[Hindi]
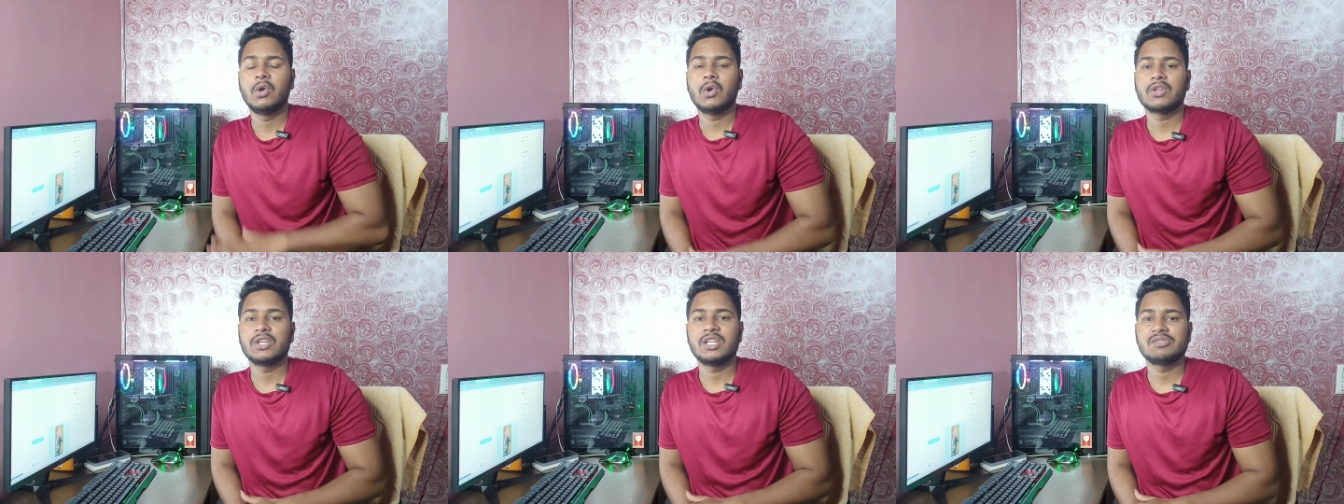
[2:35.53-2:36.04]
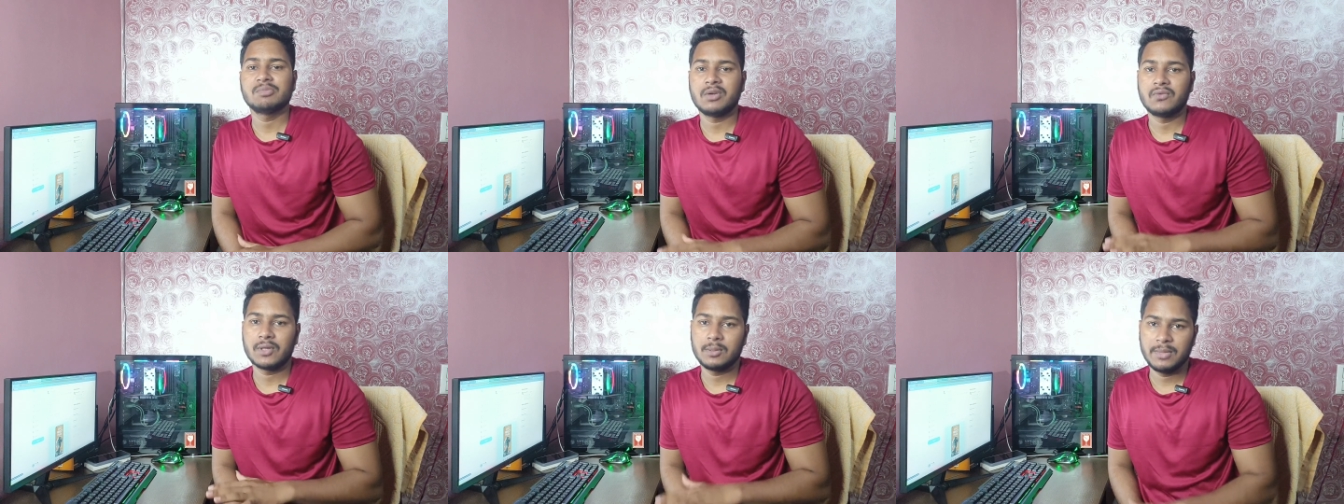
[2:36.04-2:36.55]
और यही
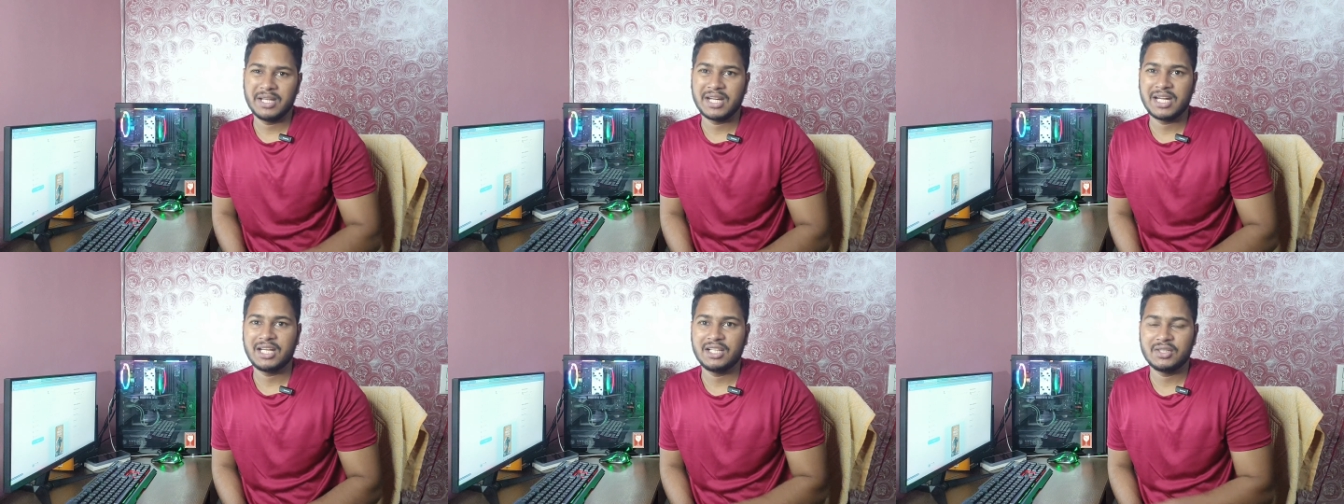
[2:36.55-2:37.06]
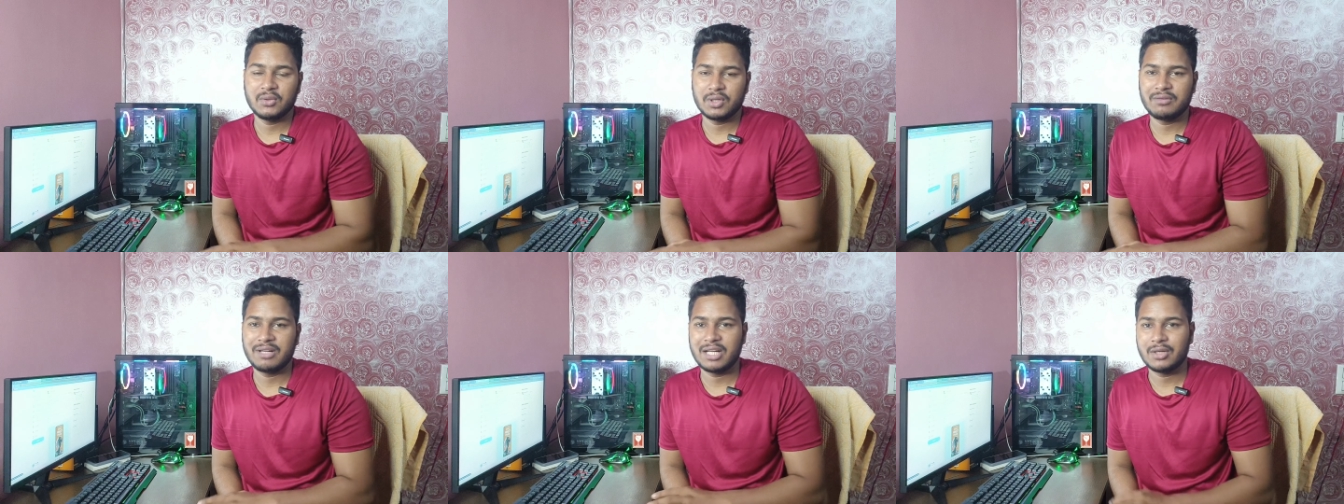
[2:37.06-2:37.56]
स्मार्टफोन के मेन हाईलाइट
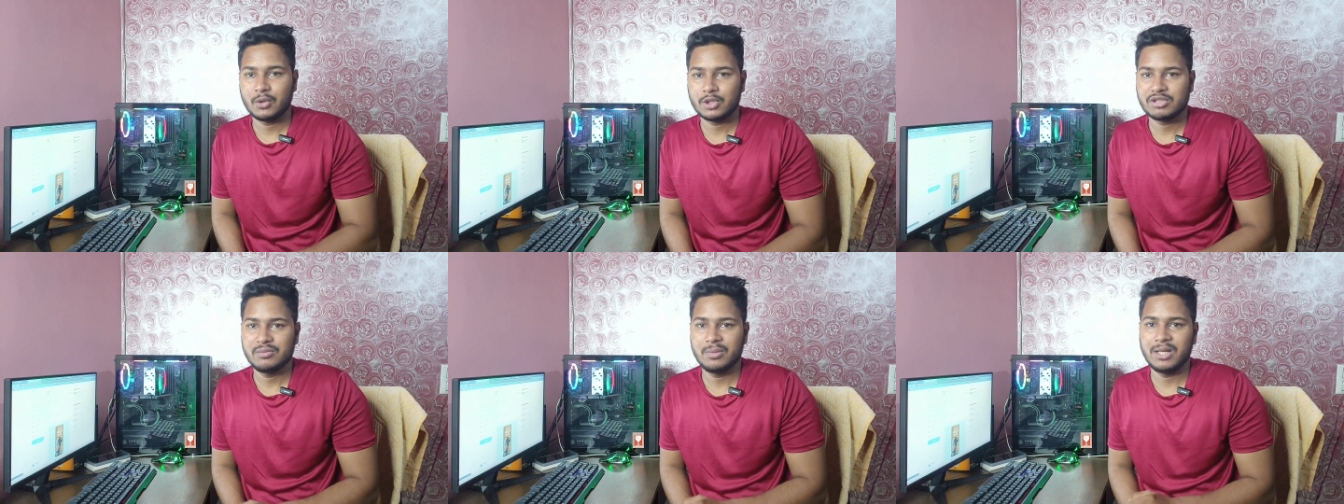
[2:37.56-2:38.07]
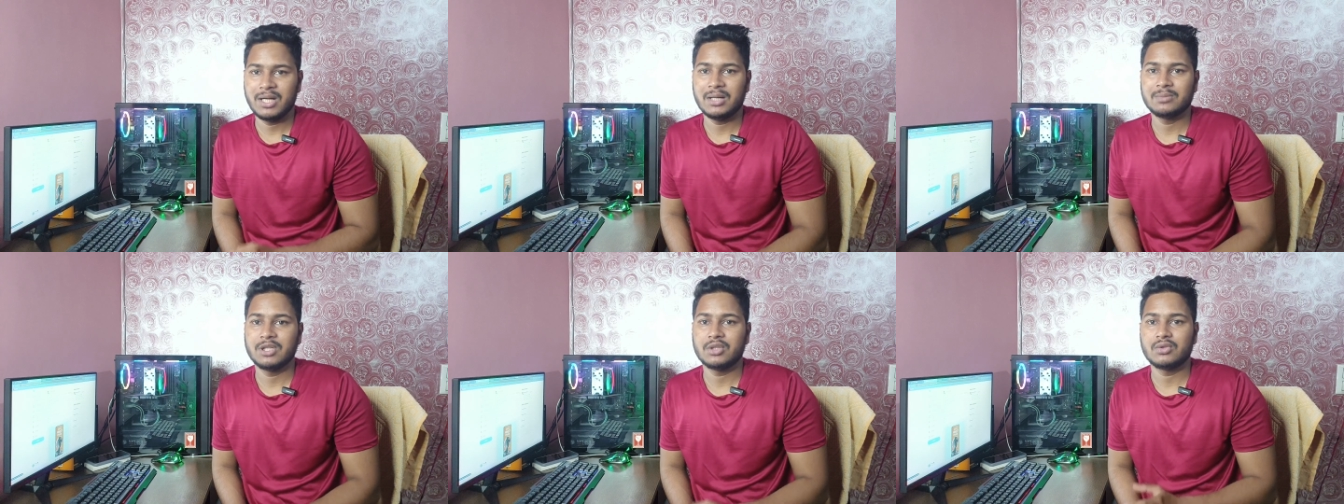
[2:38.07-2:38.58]
होने वाला लॉन्च में
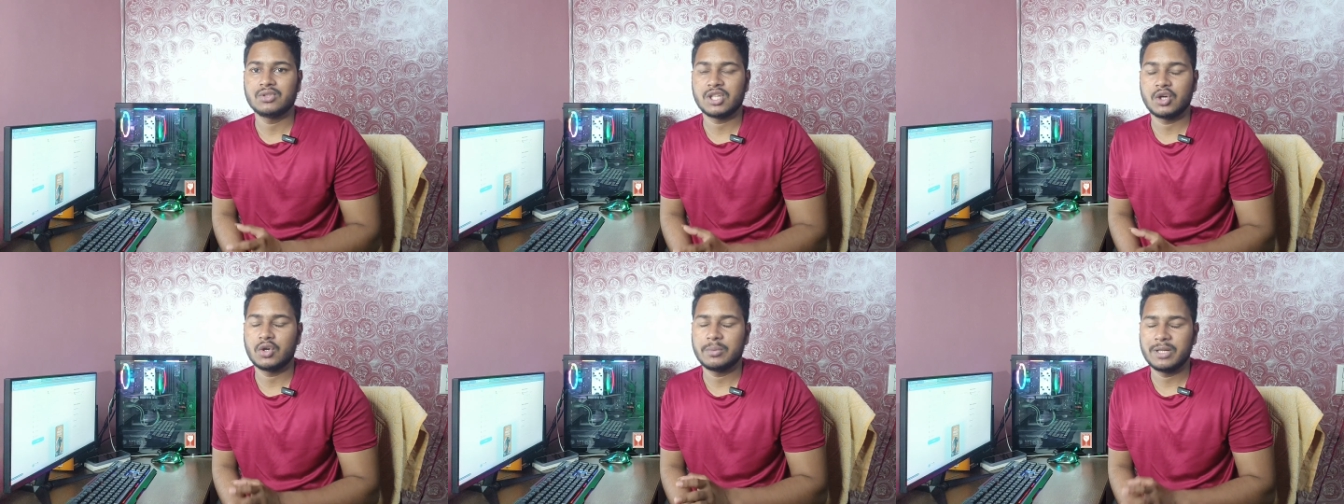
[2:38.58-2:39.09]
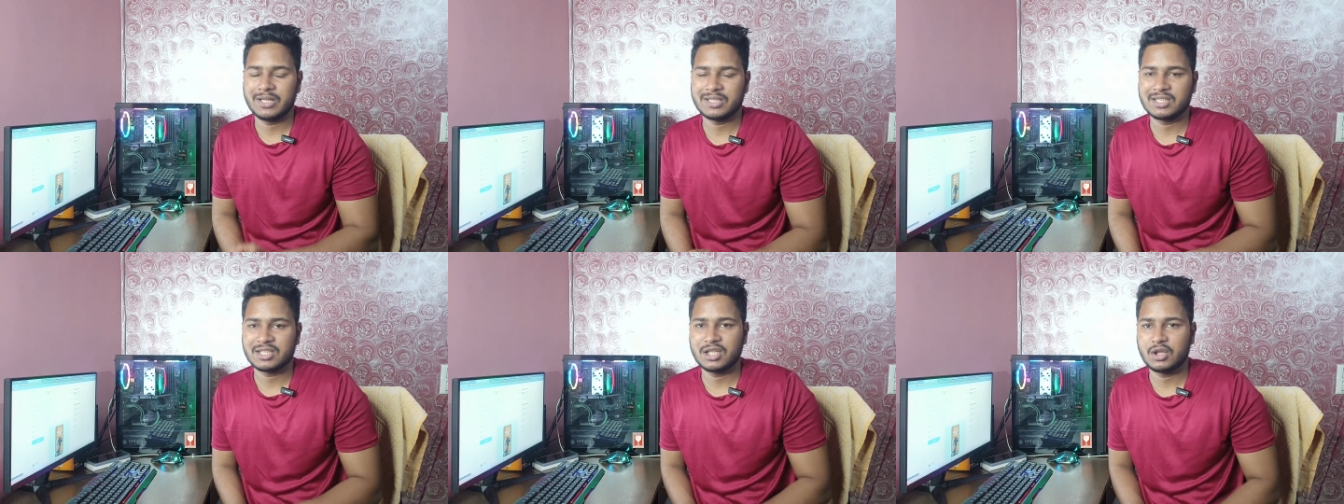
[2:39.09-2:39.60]
आप चाहे तो चेकआउट भी कर
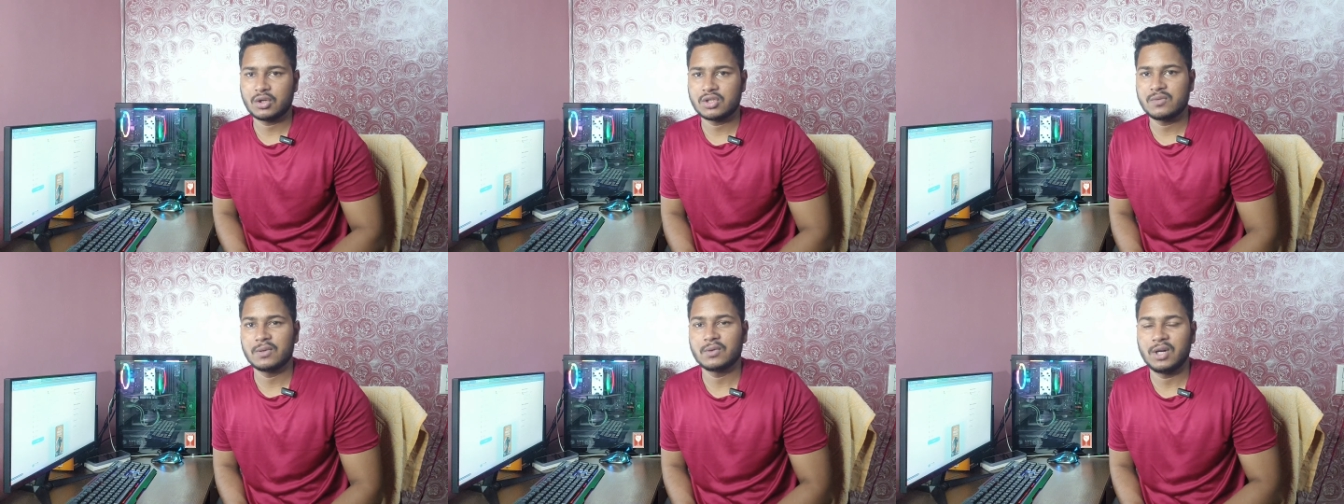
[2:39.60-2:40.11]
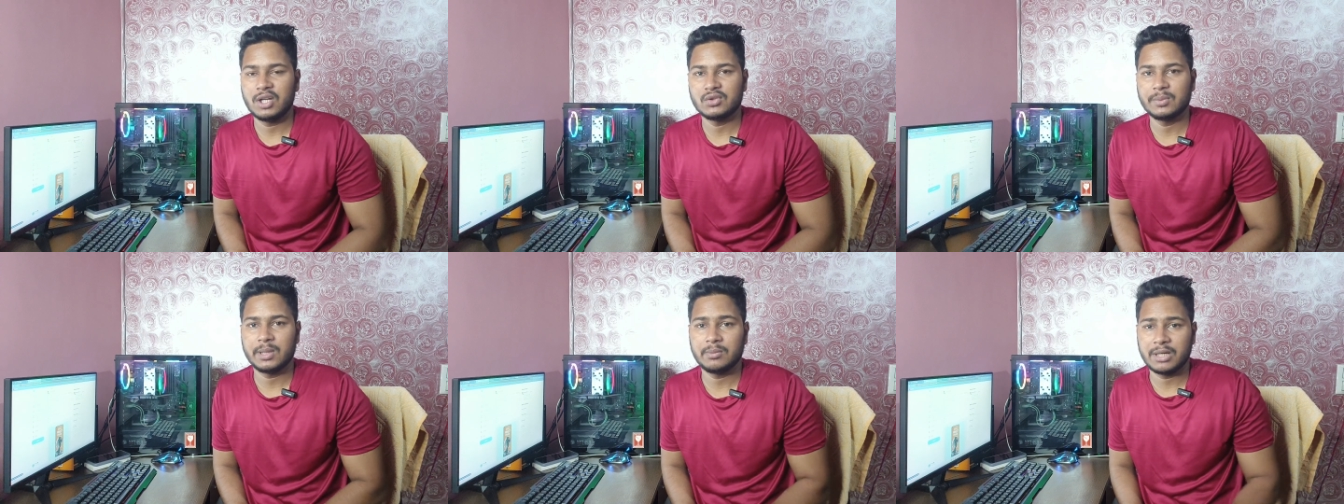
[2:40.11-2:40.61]
सकते हैं लॉन्च इवेंट को आज
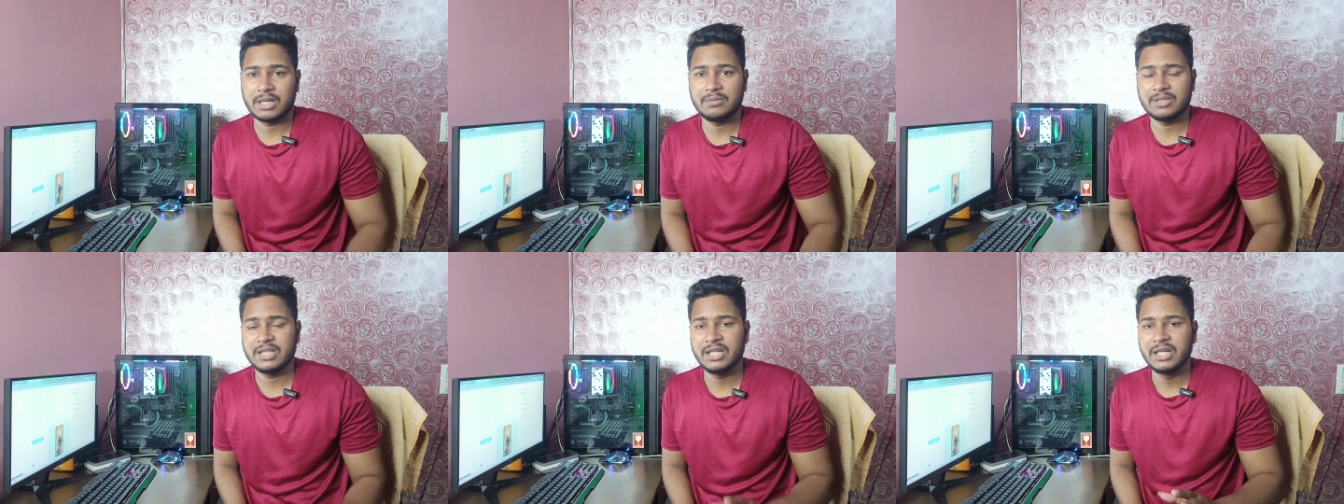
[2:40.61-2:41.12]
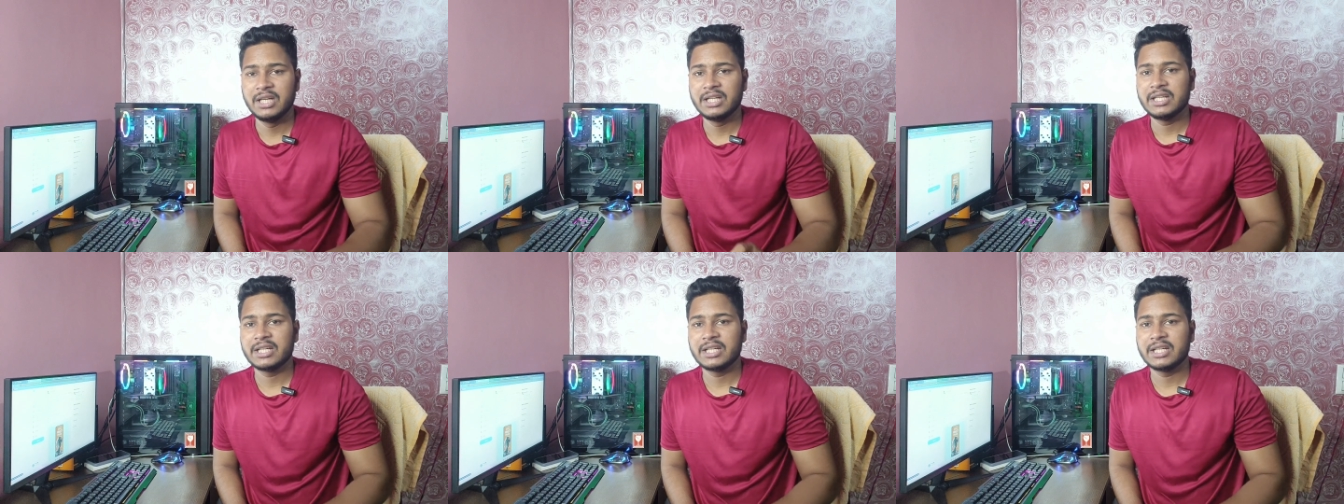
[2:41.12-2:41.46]
दोपहर बारह बजे